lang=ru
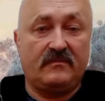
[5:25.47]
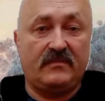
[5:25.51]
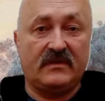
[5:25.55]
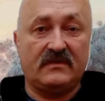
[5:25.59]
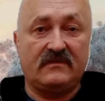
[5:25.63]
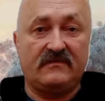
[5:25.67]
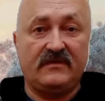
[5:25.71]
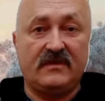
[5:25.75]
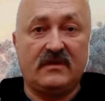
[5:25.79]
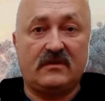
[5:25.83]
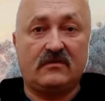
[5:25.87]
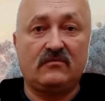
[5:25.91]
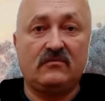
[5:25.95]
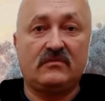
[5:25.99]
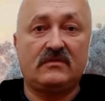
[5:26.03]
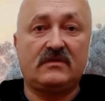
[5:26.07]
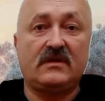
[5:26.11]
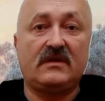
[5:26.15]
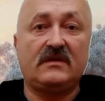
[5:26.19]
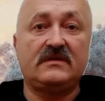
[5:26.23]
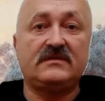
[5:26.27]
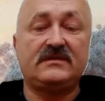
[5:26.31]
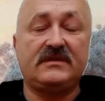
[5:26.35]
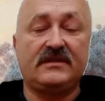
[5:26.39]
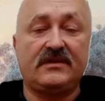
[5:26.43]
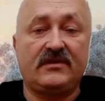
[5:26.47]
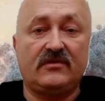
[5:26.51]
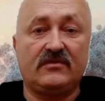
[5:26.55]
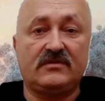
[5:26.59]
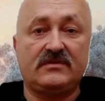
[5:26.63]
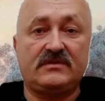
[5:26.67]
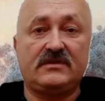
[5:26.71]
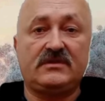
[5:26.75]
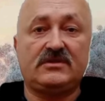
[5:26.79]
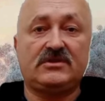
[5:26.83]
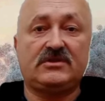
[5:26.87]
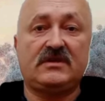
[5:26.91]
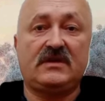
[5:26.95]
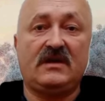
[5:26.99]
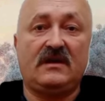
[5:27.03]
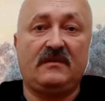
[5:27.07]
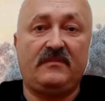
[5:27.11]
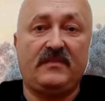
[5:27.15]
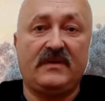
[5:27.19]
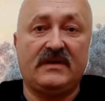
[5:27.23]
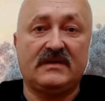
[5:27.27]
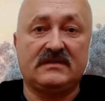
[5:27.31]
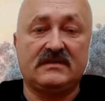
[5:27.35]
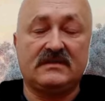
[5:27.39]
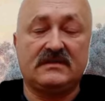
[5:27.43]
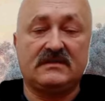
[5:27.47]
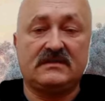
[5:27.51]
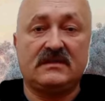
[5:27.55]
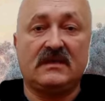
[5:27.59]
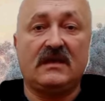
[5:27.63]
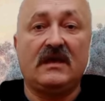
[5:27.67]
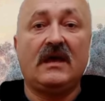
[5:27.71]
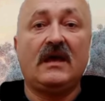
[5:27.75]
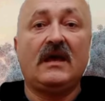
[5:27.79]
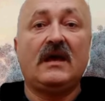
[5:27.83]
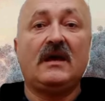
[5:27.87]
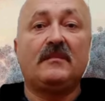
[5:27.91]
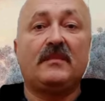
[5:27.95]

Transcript: подвергнуто серьезнейшей опасности.